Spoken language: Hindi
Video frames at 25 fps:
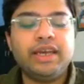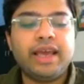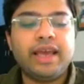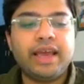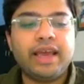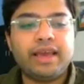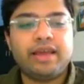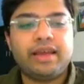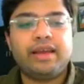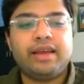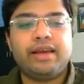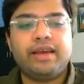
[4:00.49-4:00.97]
क्या
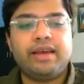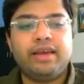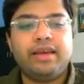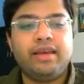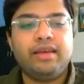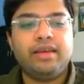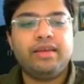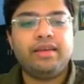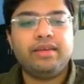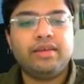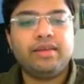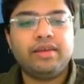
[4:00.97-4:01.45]
क्या है
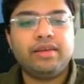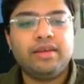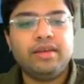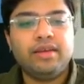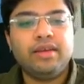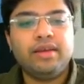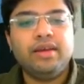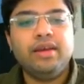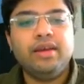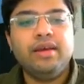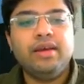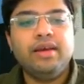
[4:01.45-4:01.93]

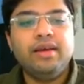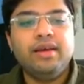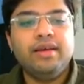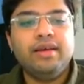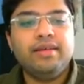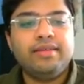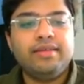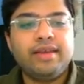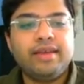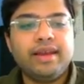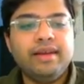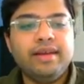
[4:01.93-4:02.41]

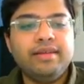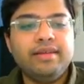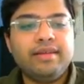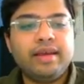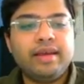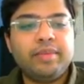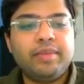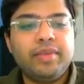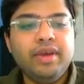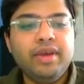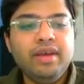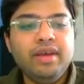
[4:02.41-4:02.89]
सेकेंड स्टेप है